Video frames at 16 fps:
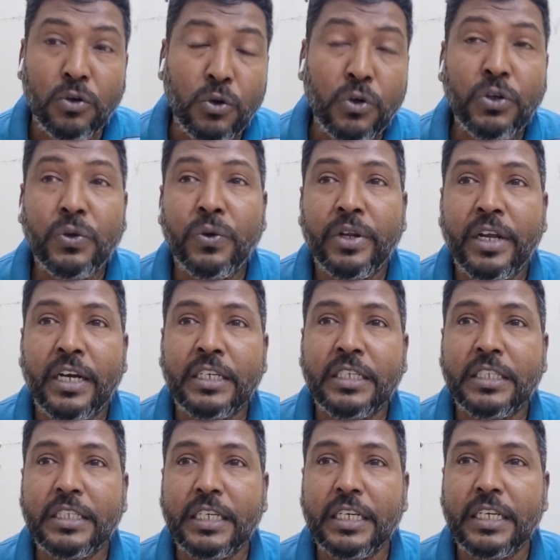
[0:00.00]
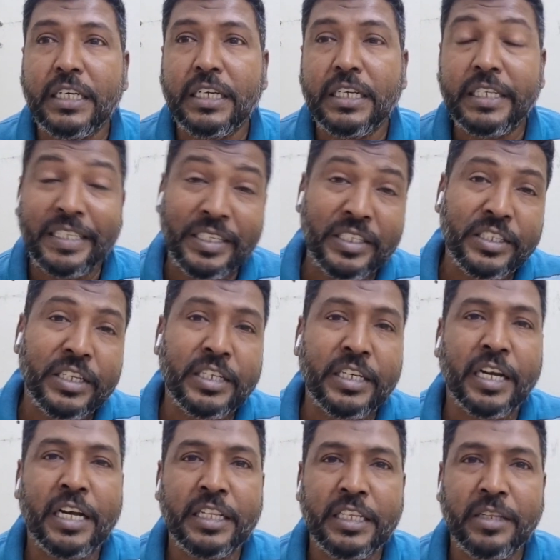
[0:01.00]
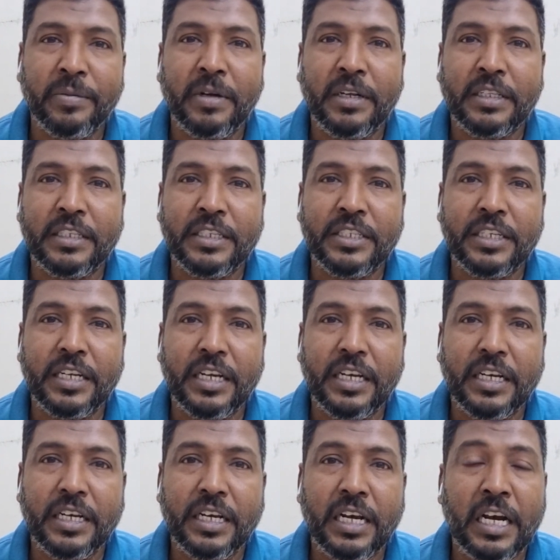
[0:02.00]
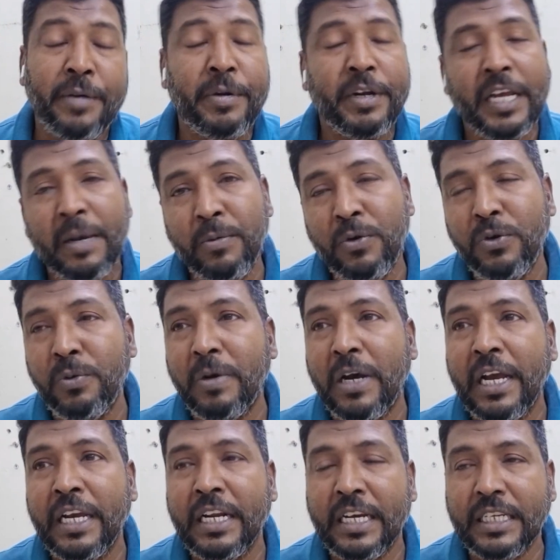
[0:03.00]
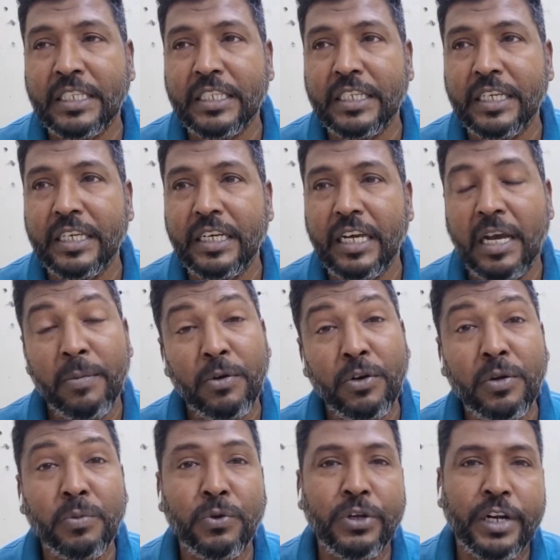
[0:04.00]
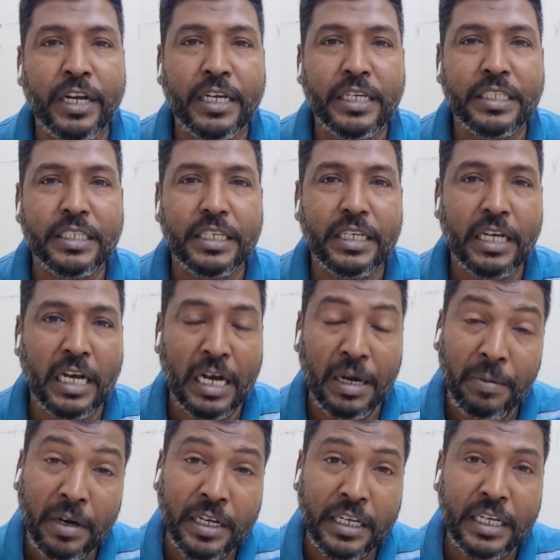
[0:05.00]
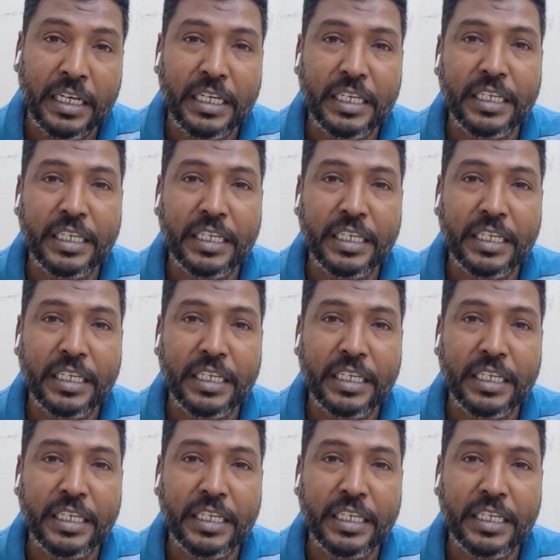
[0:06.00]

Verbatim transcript: লোন করে আসছে কিস্তির টাকা দিতে পারতেছে না আমার এমনও ভাইয়েরা আছে এমনও বোনেরা আছে আমাকে